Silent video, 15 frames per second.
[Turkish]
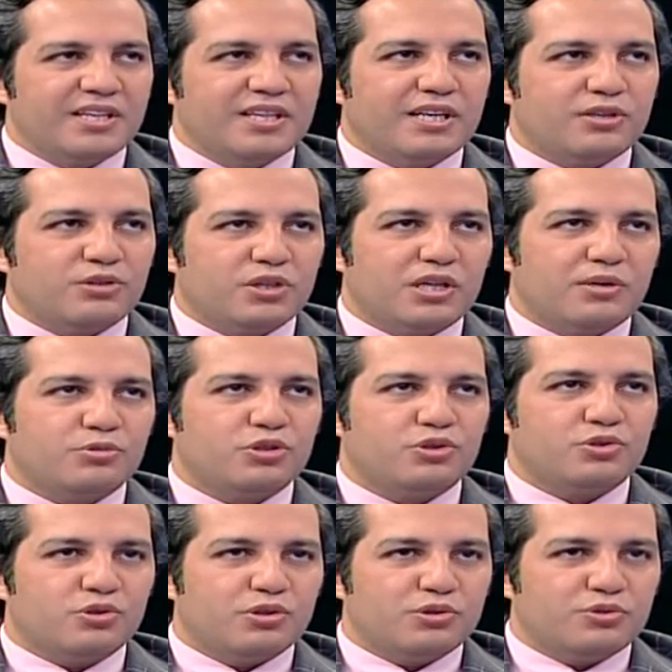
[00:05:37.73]
Yani kabaca
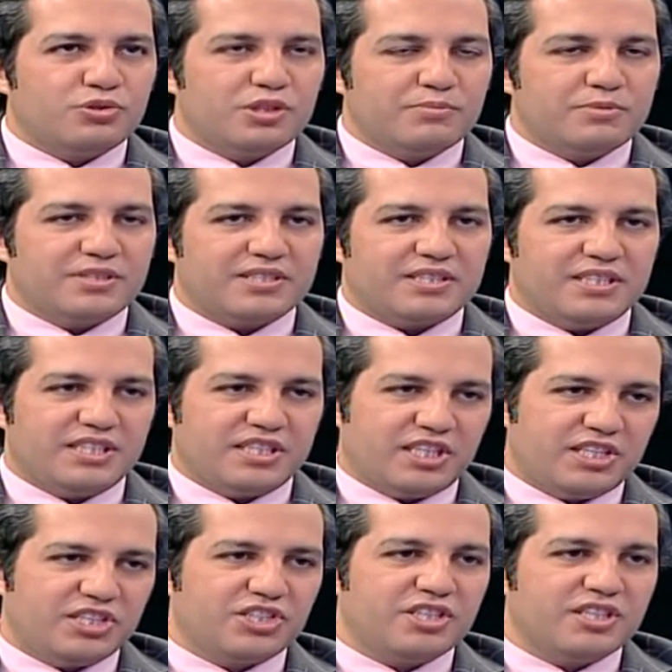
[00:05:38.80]
şöyle düşünebiliriz. İki
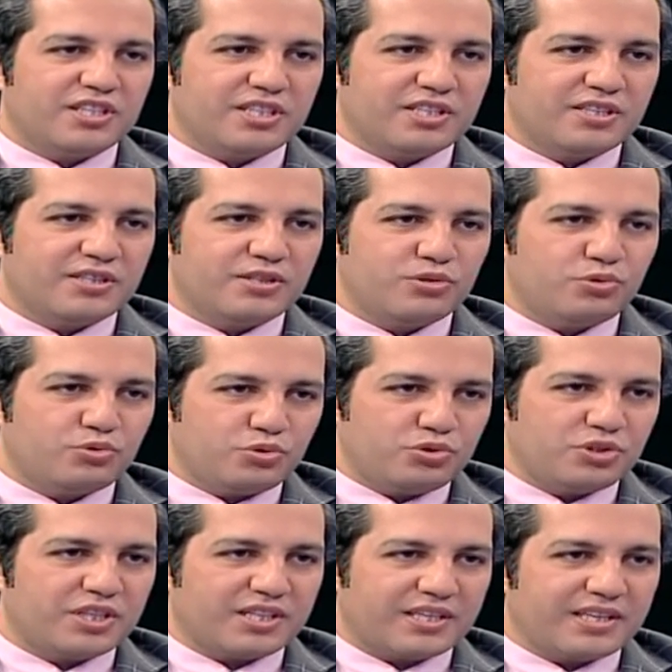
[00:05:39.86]
kişilik
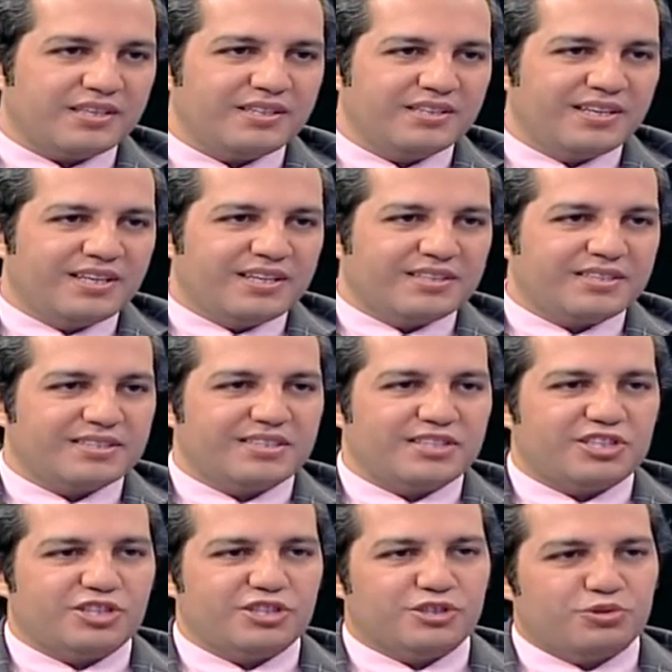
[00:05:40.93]
düşünecekken nasıl
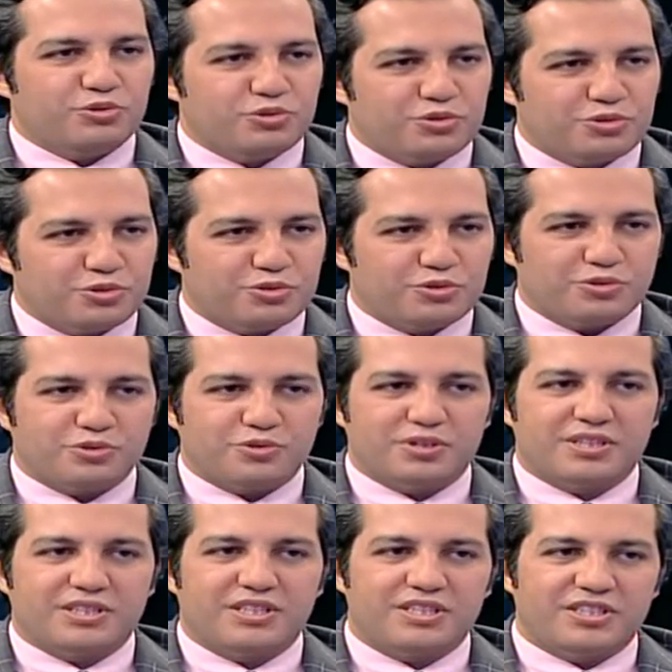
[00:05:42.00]
eşinizi düşünüyorsunuz,
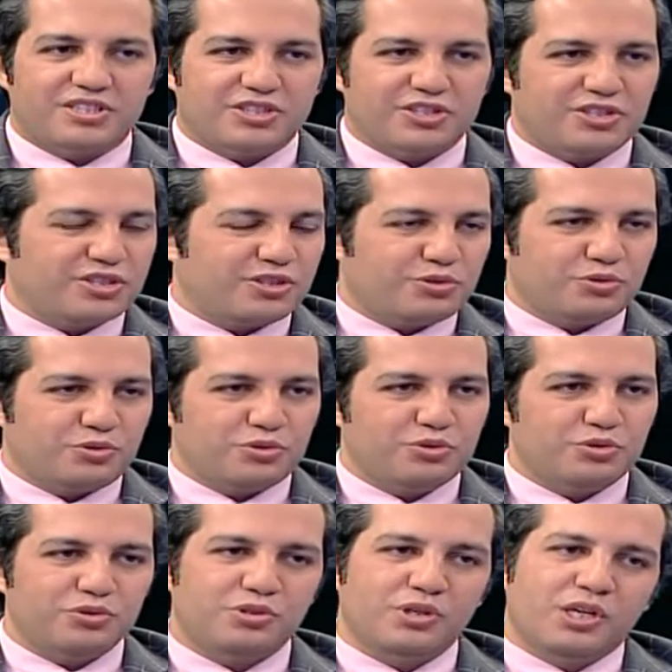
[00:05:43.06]
onun giriş çıkışlarını
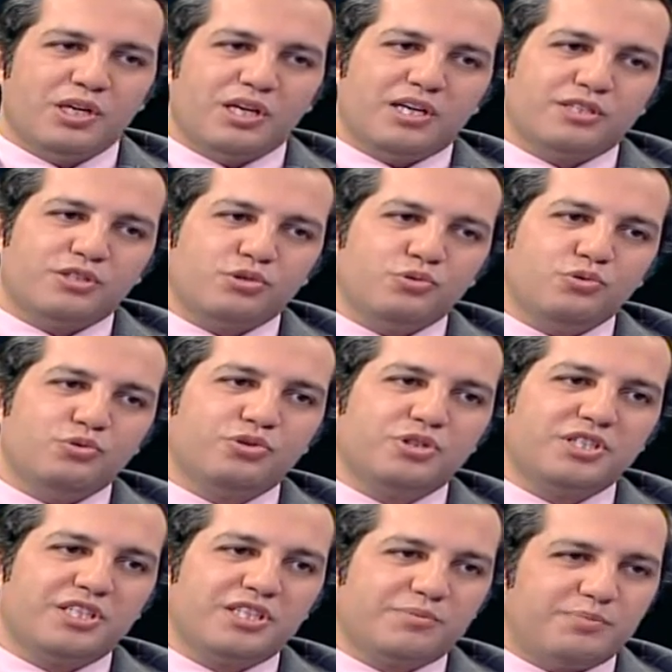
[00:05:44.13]
düşünüyorsunuz. Artık üç
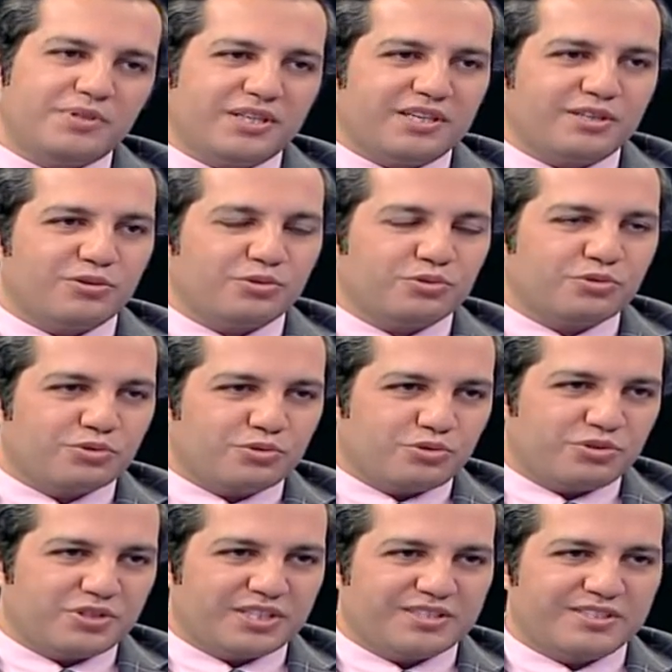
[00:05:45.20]
kişilik bir aile olduğunuzu
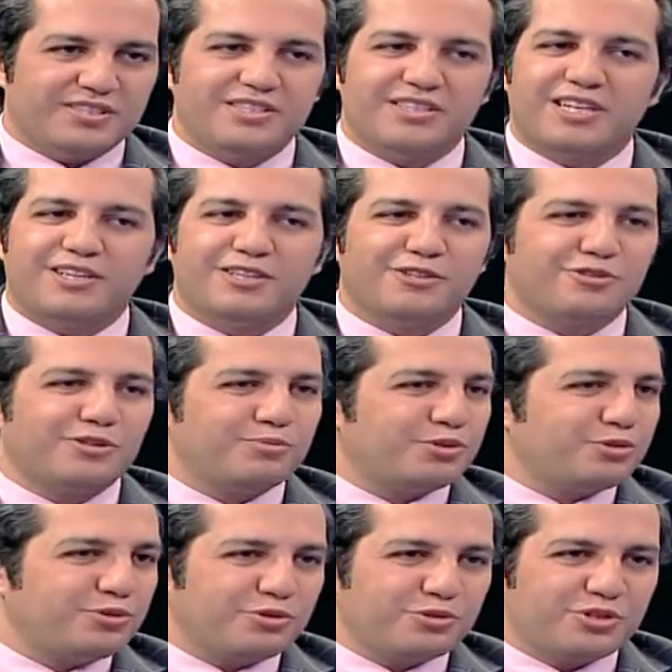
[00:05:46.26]
düşüneceksiniz. İlerleyen
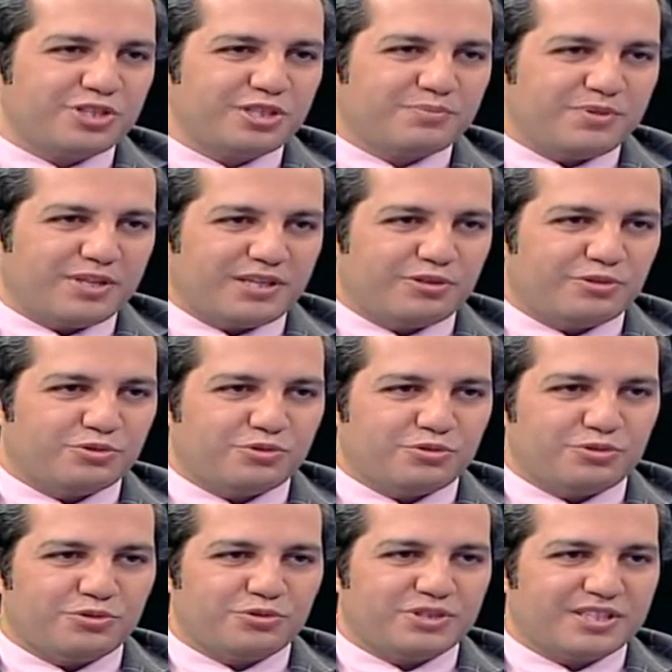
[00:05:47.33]
ömürler dört kişilik bir aile olduğunu
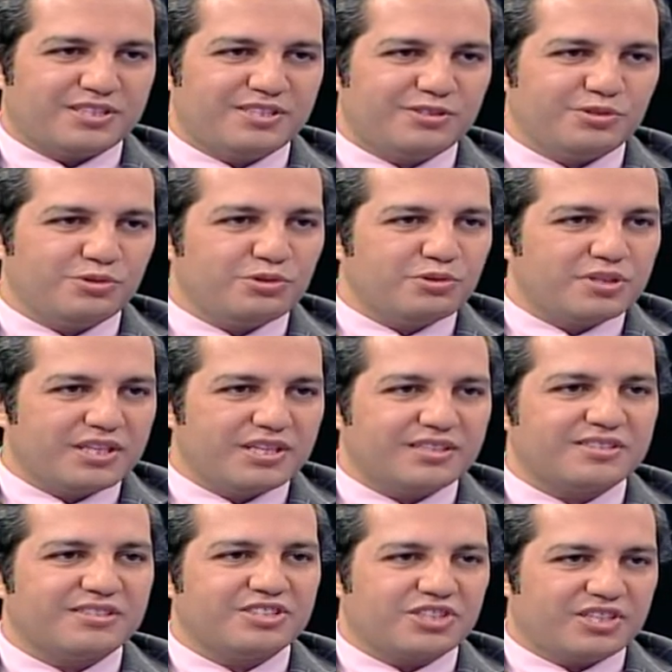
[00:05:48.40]
düşüneceksiniz. Ona göre
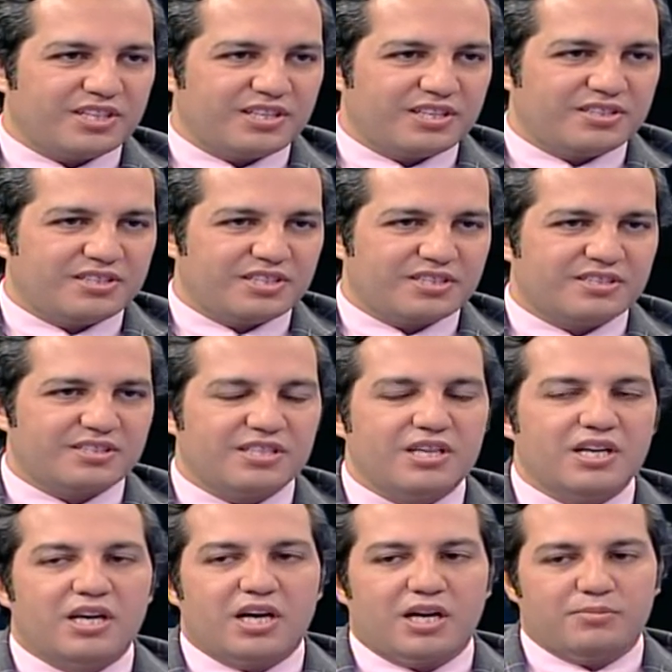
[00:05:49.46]
hayatınızı şekillendireceksiniz.
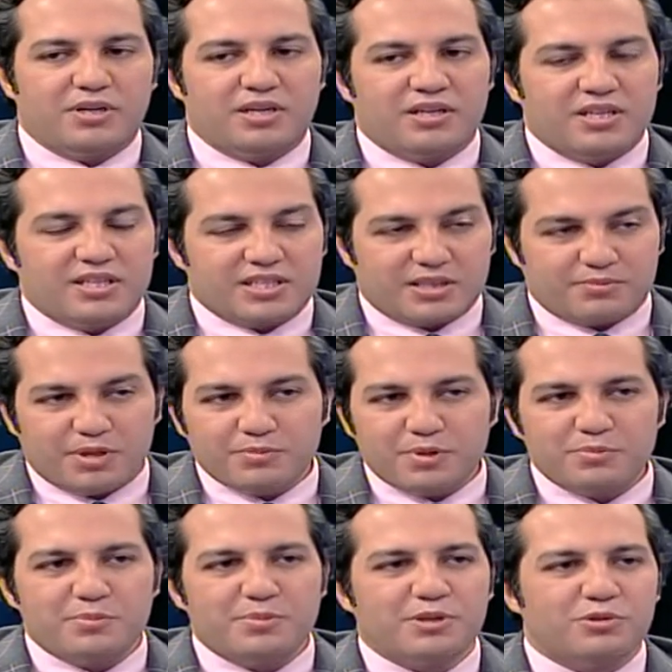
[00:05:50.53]
Ama tamamen
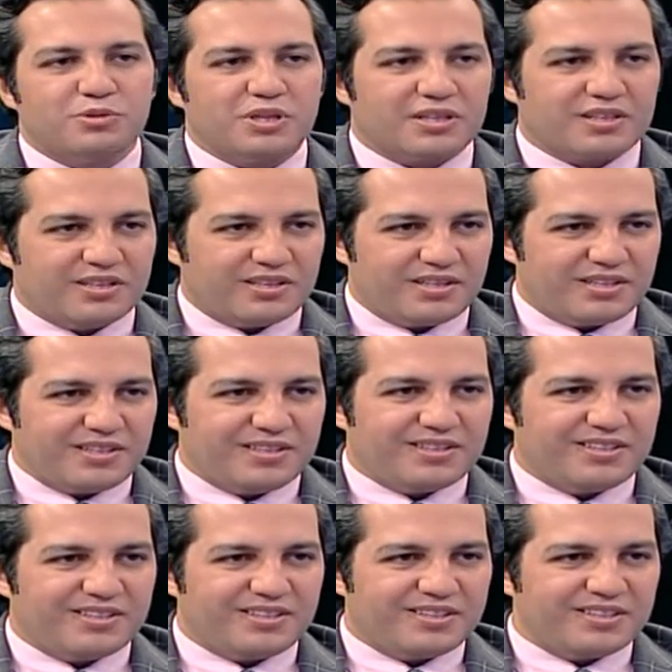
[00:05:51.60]
bebek odaklı
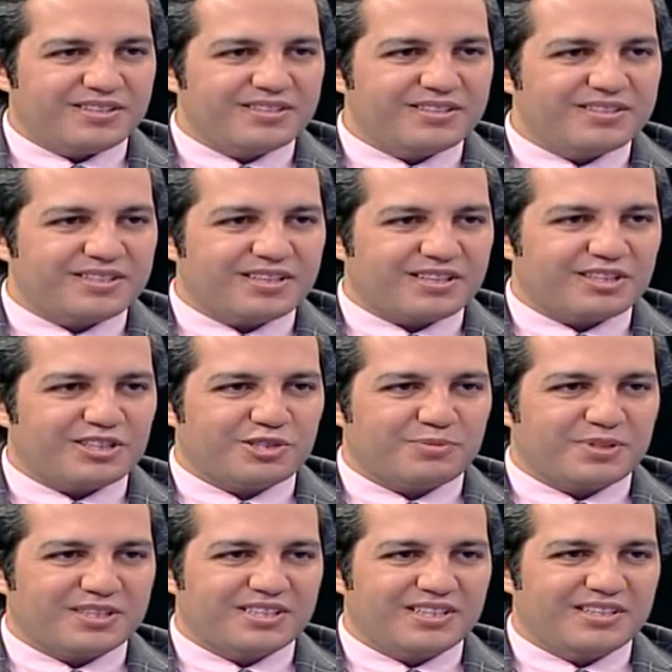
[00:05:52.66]
e,
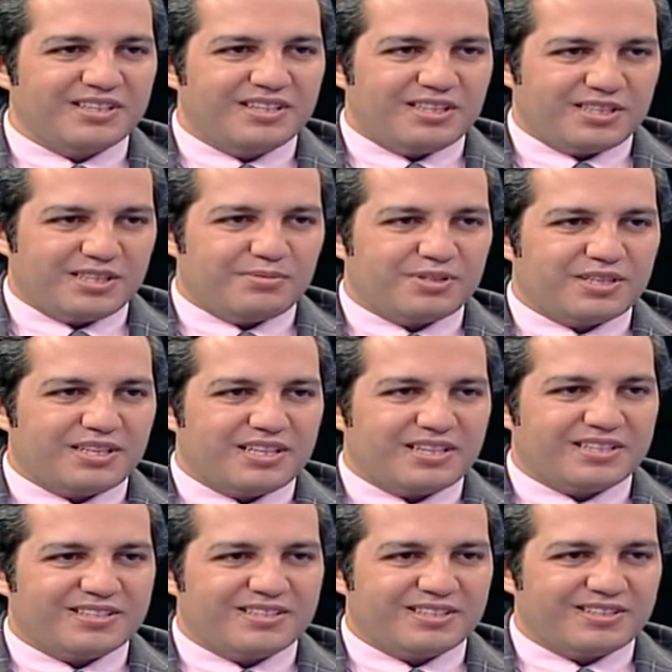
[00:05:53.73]
yaklaşmakta tabii ki
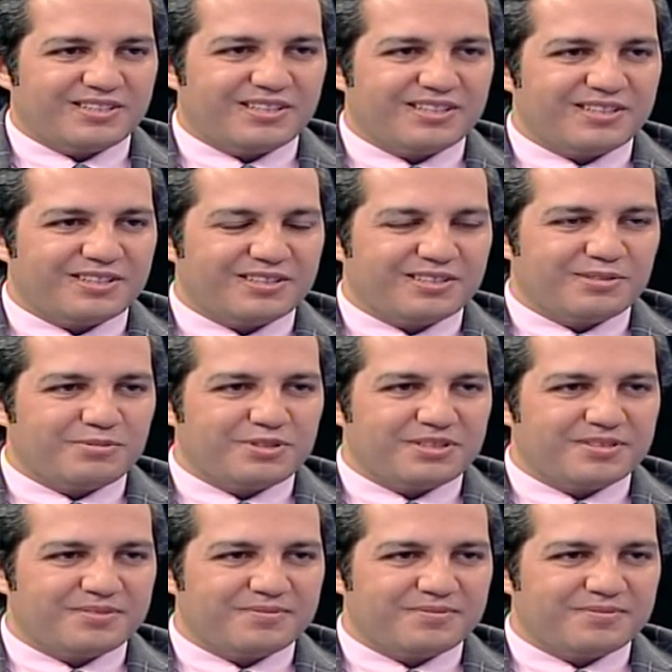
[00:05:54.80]
ileride sıkıntılar yaratabilir.